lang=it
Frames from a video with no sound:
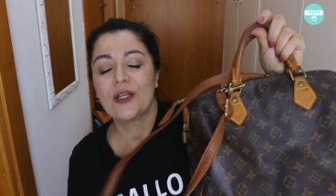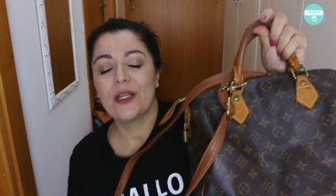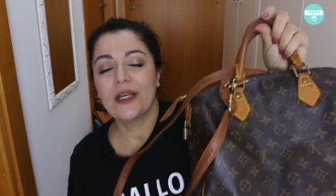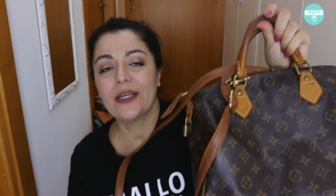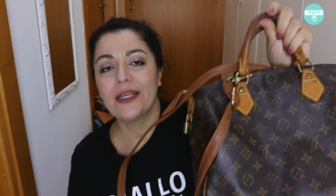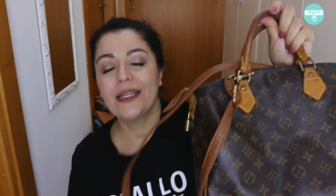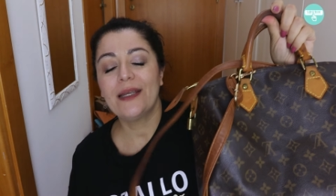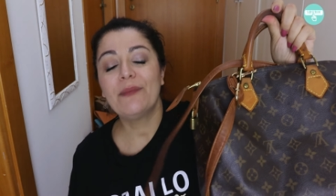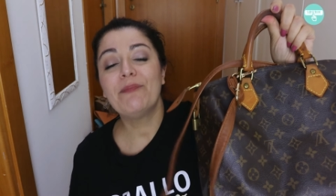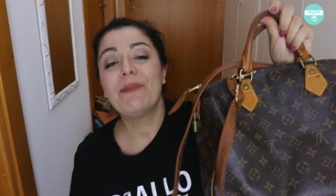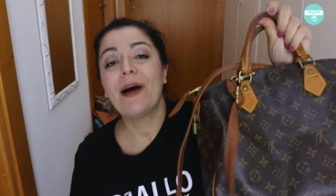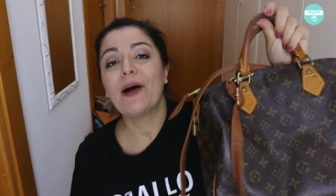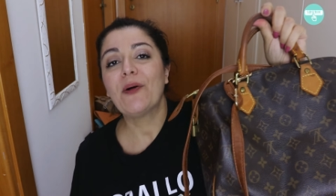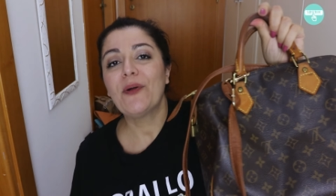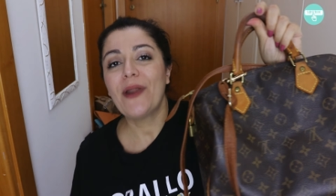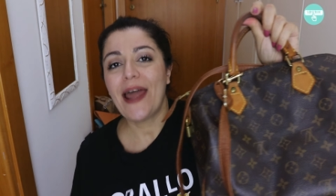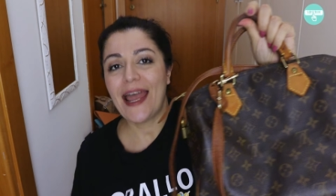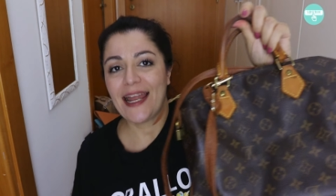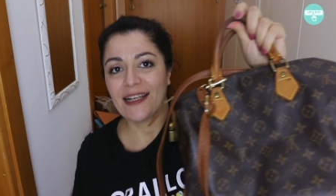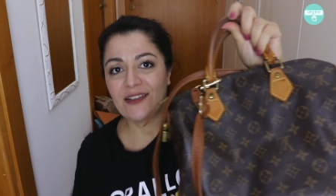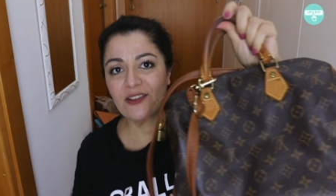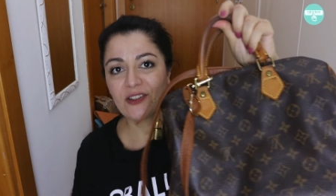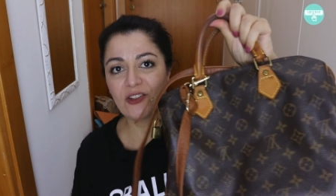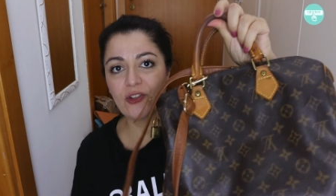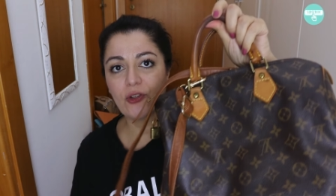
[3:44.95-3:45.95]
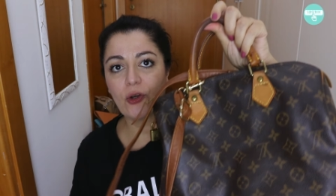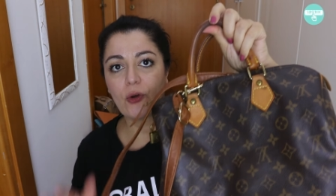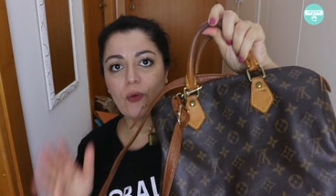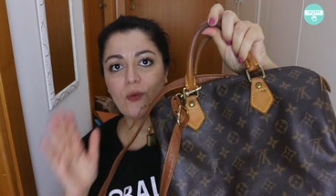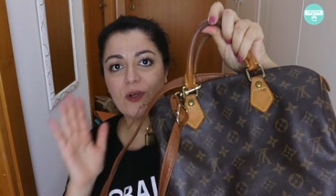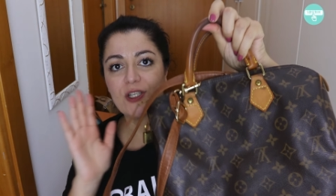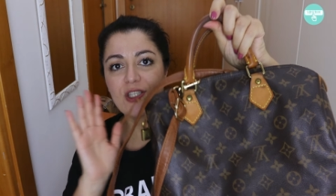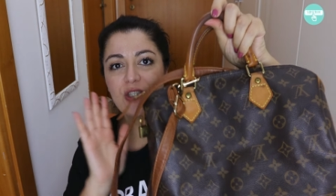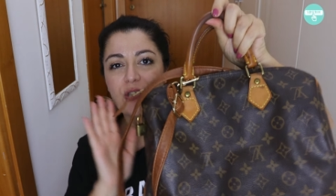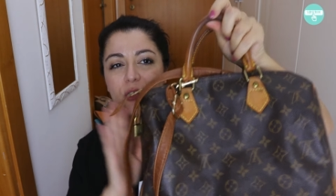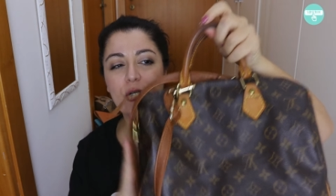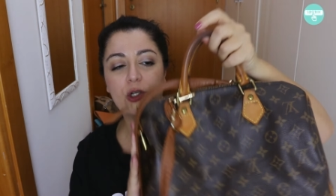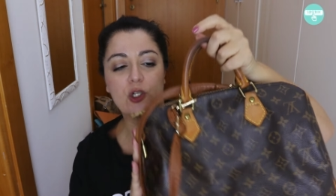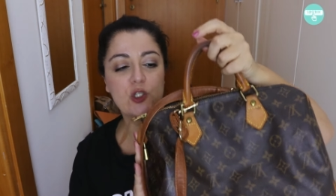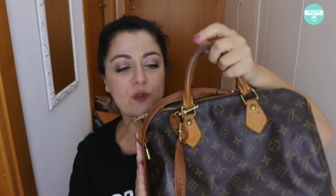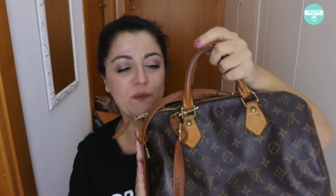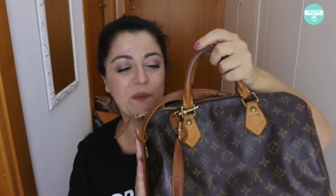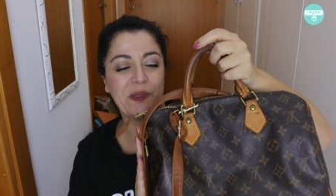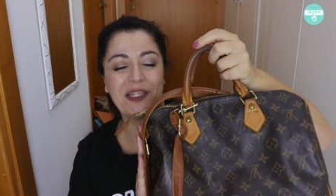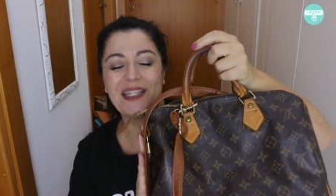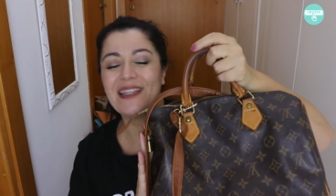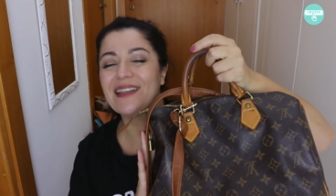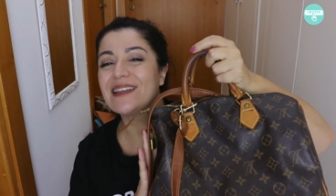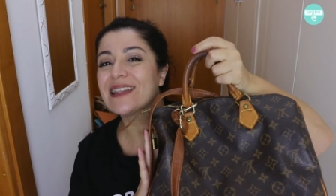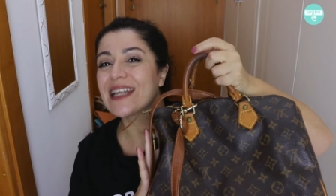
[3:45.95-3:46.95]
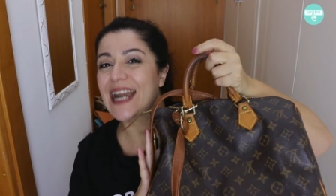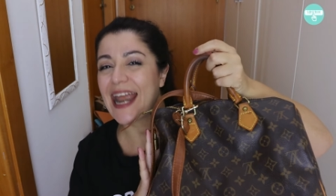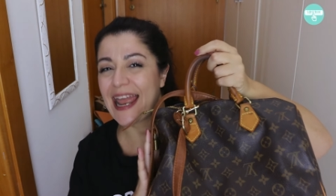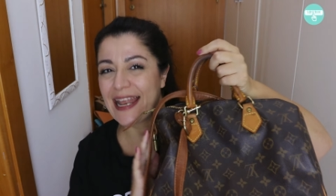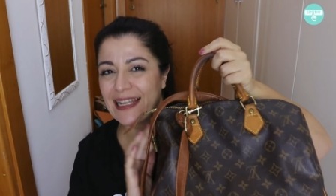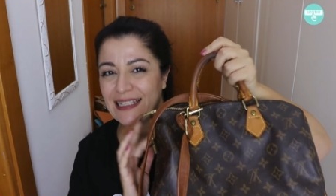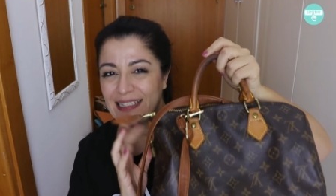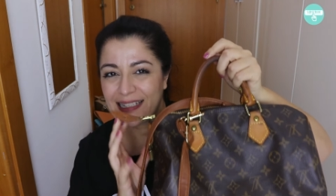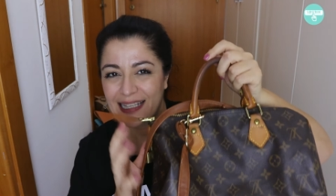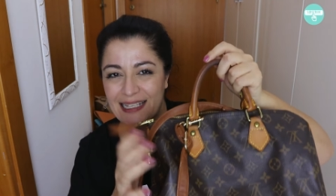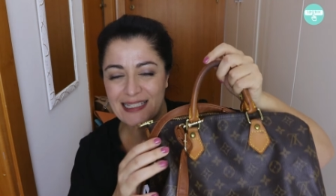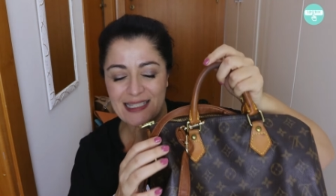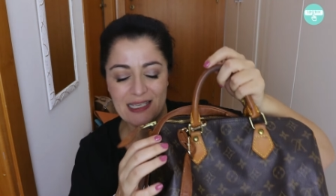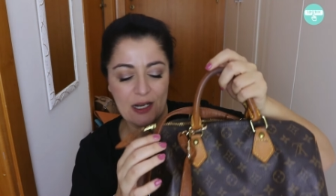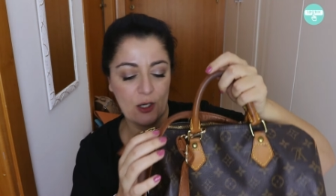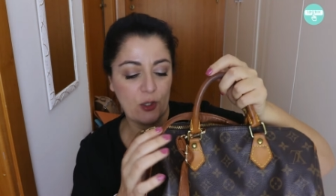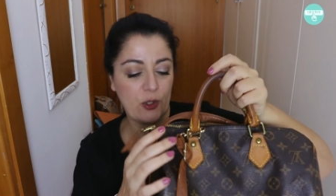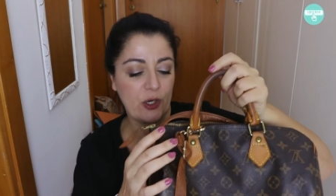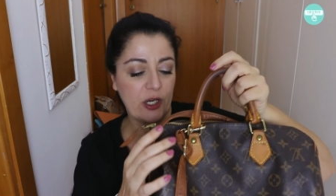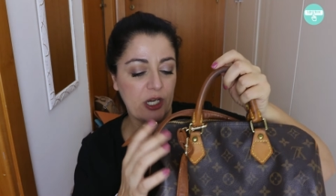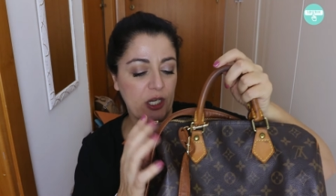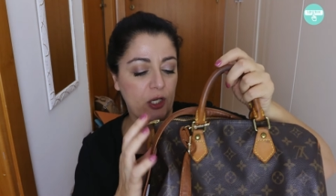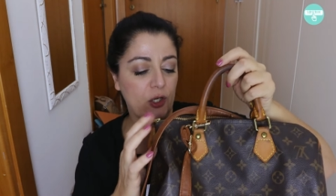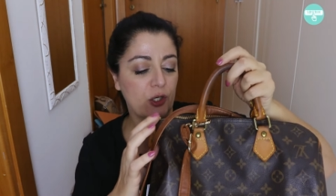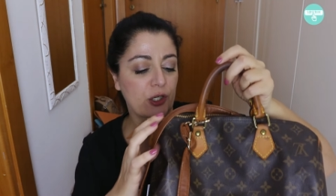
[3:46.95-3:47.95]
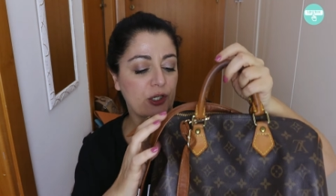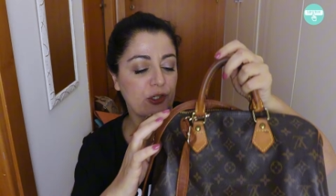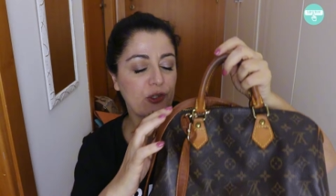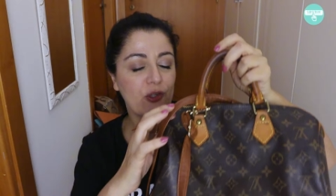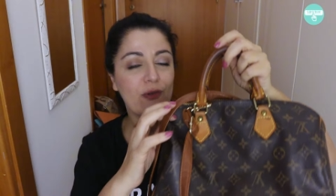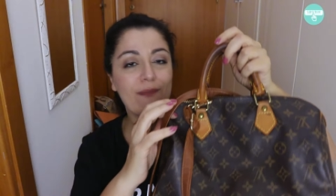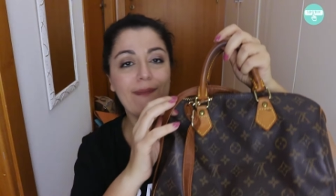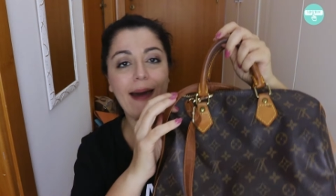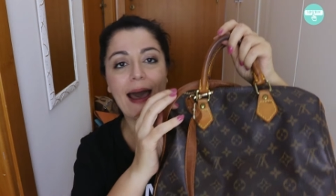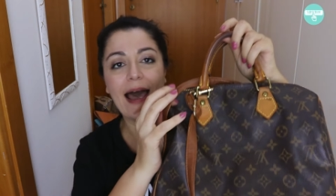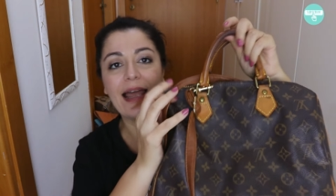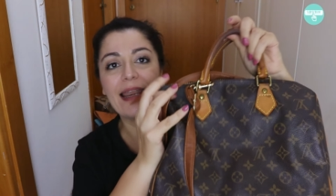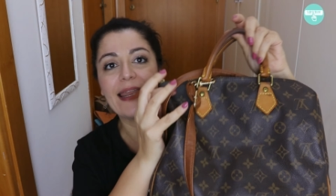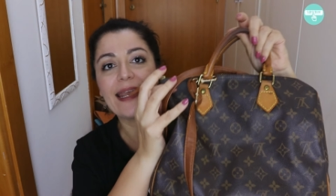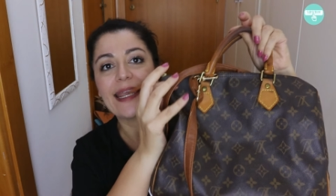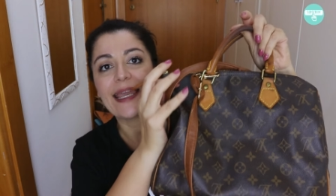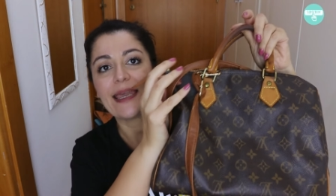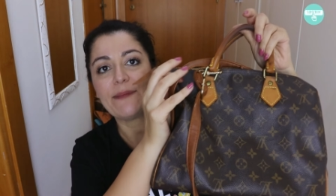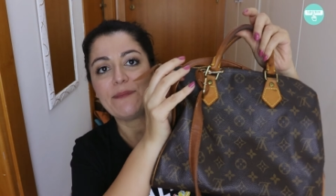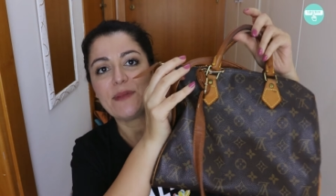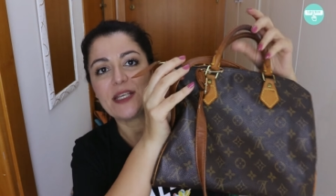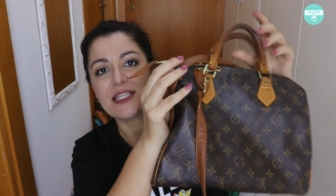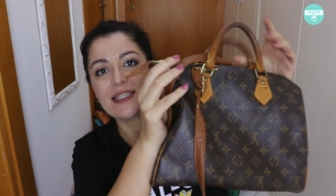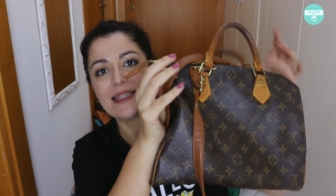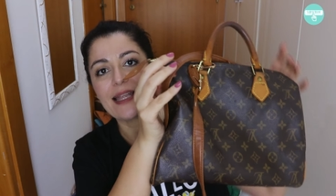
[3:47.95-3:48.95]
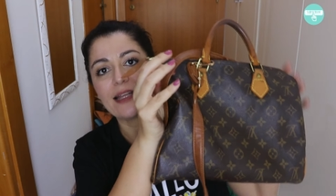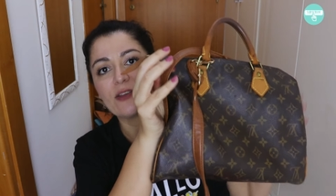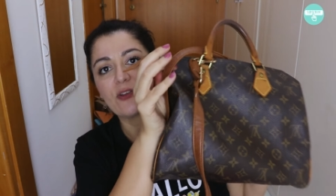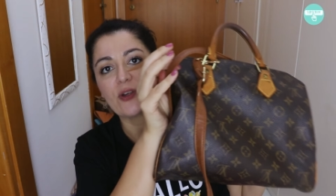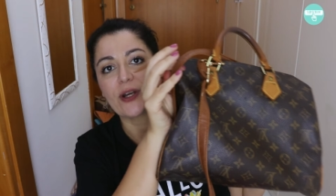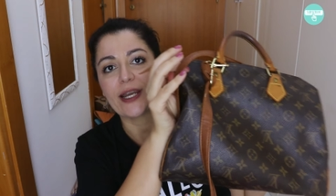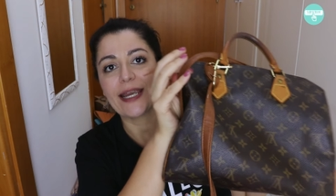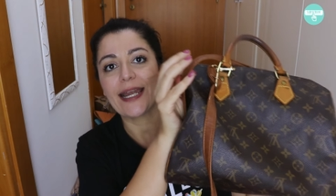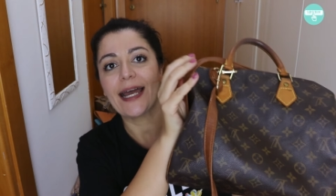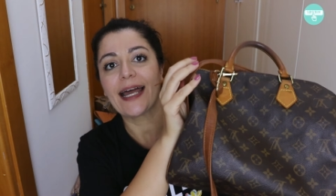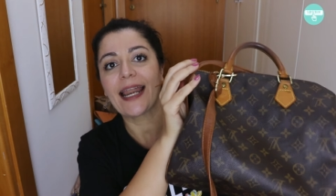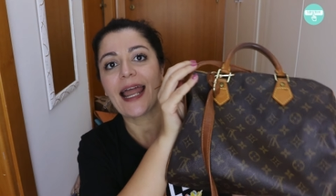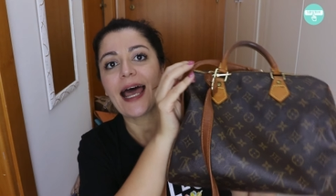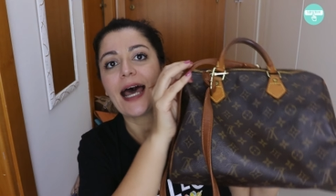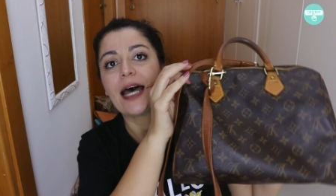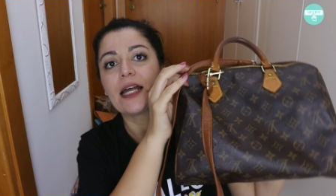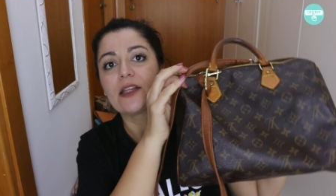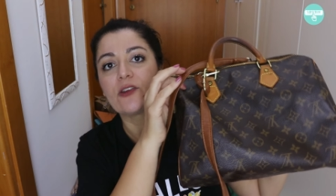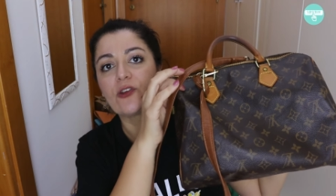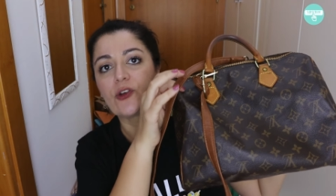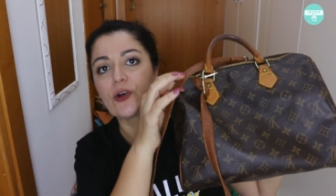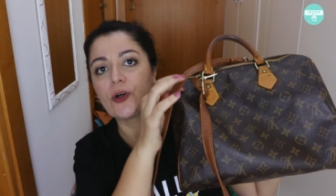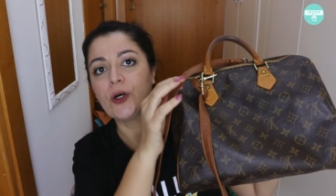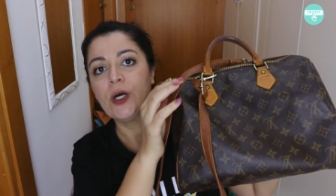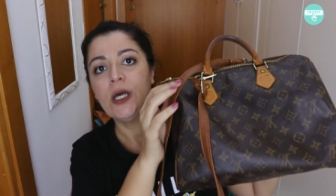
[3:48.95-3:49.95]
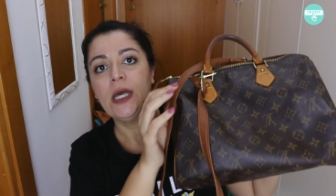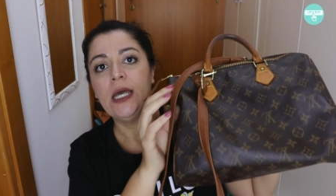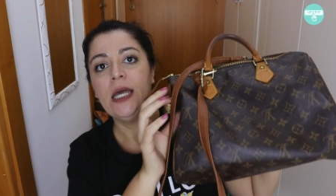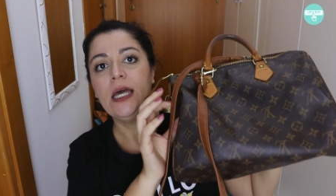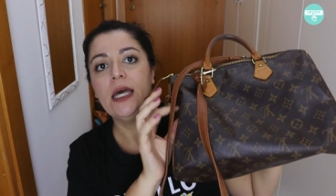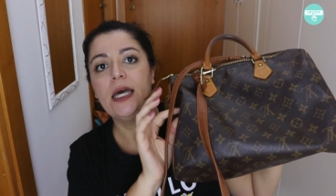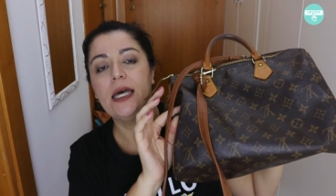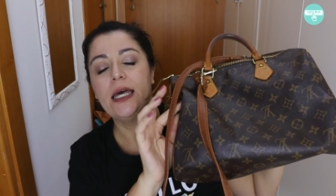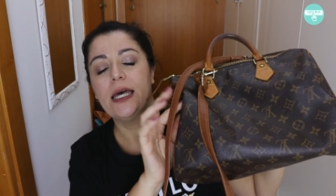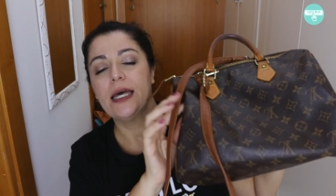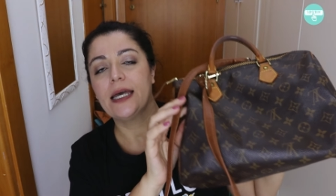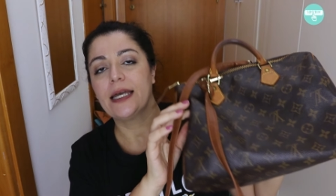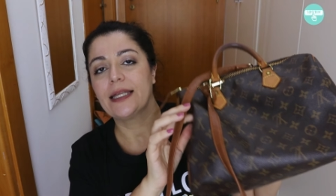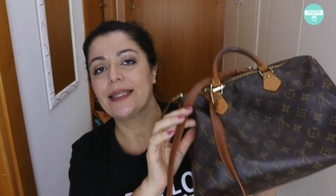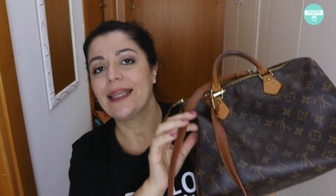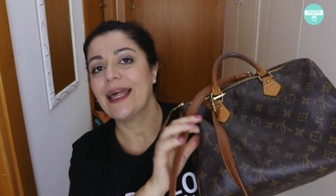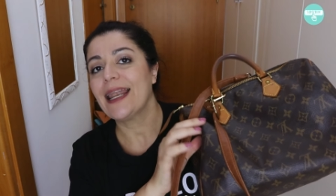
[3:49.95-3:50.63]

il bauletto, questo è lo Speedy 30 se non ricordo male, che mi è stato regalato eh,